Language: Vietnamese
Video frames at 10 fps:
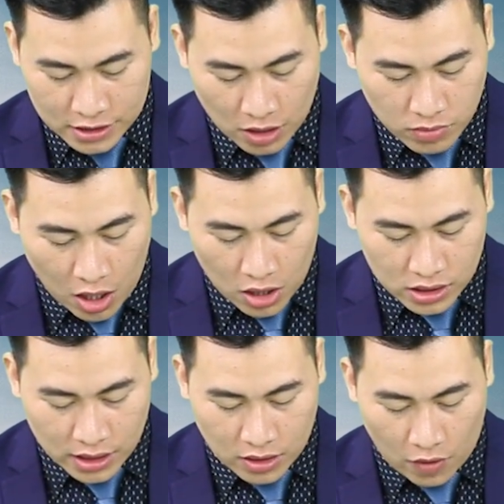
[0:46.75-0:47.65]
Trong đó
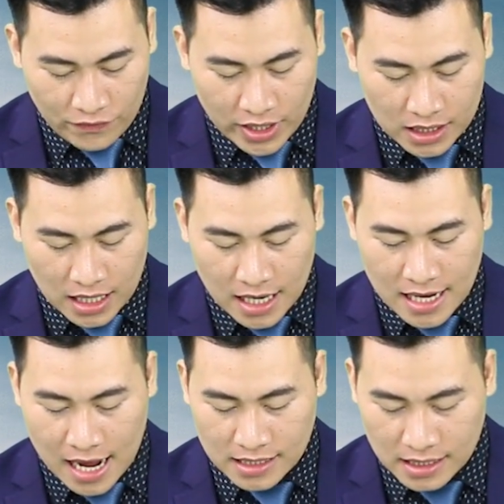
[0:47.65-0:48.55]
thì có việc là
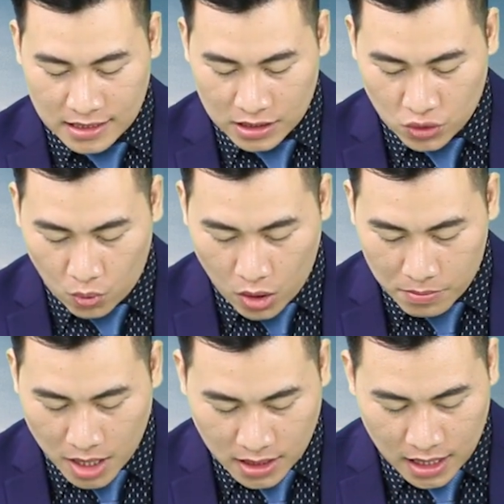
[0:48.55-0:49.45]
Ngân hàng Nhân dân Trung
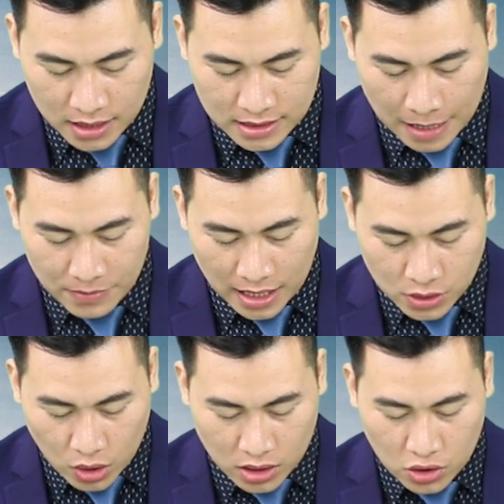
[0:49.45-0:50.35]
Quốc bất ngờ giảm lãi
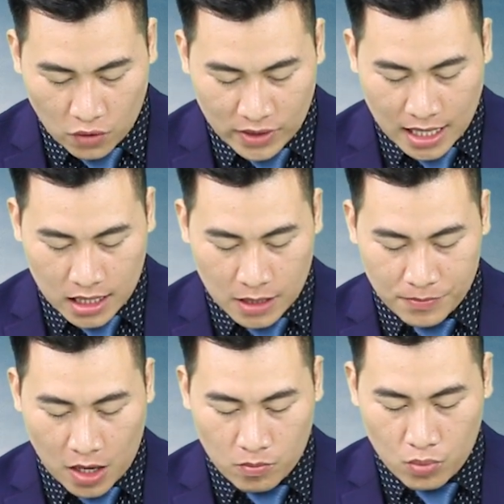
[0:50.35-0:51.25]
suất đối với các
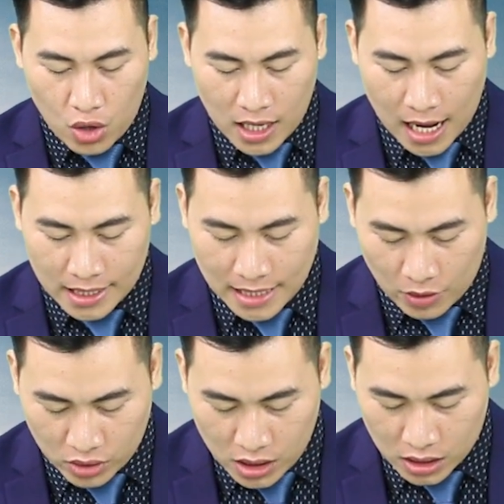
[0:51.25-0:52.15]
hợp đồng mua lại
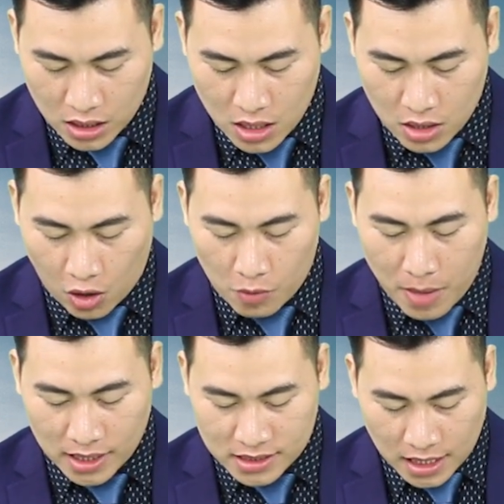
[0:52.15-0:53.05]
đảo ngược có
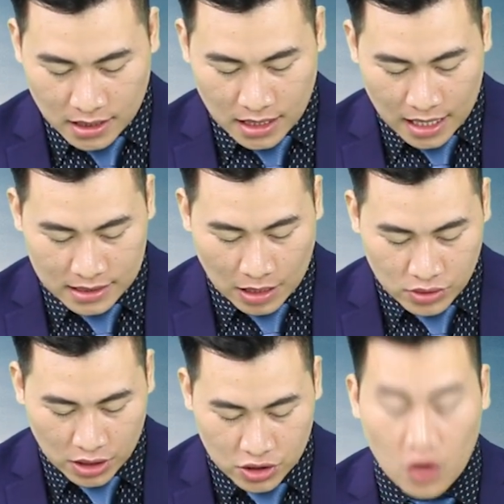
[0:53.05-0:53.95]
bản chất là giao
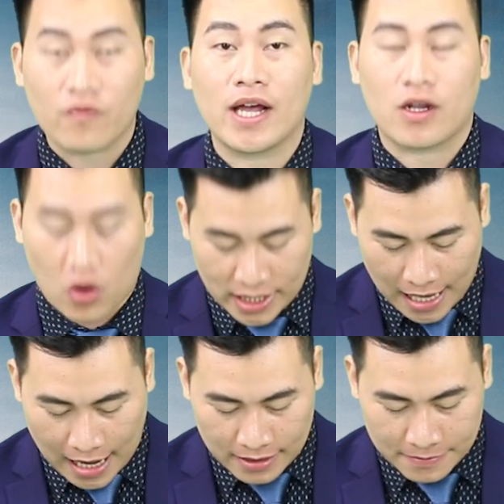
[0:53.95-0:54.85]
dịch cho vay có kỳ
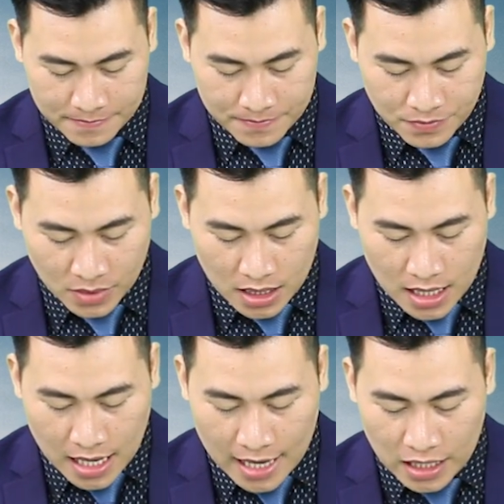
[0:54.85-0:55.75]
hạn.
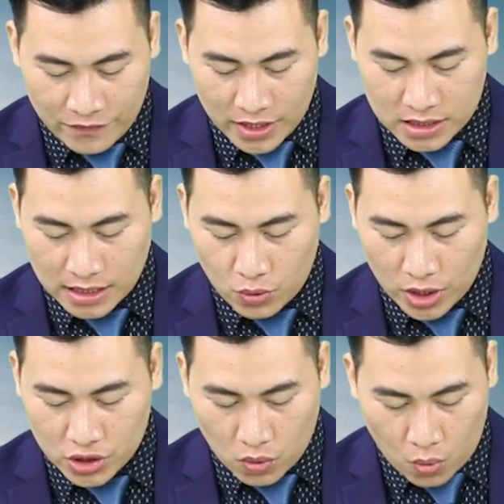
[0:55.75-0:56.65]
Hay là việc chính
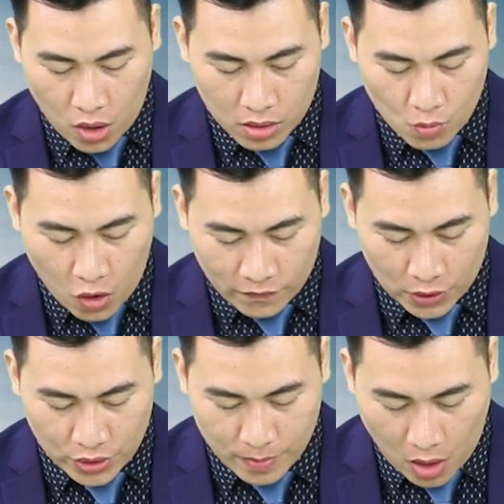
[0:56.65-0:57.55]
quyền Trung Quốc buộc
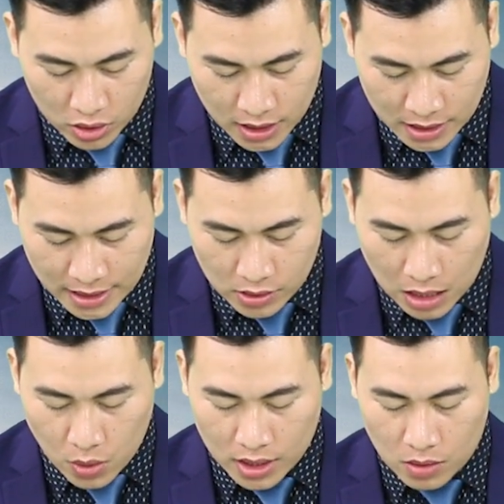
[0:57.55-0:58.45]
phải hủy bỏ rất nhiều
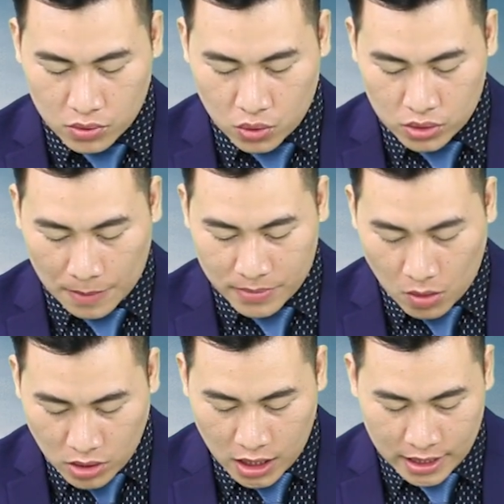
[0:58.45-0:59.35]
các hoạt động tụ tập
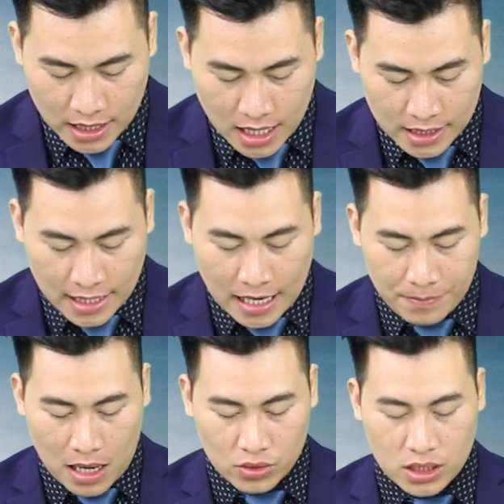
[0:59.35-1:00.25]
đông người để
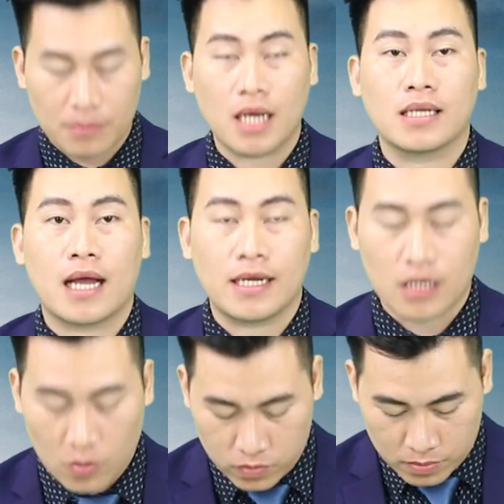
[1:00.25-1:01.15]
đảm bảo dịch bệnh này
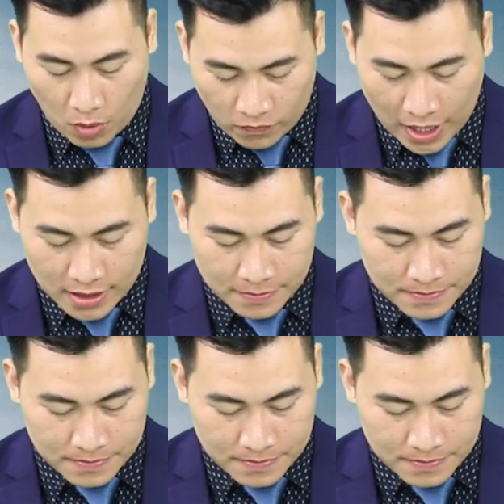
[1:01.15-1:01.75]
không bùng phát.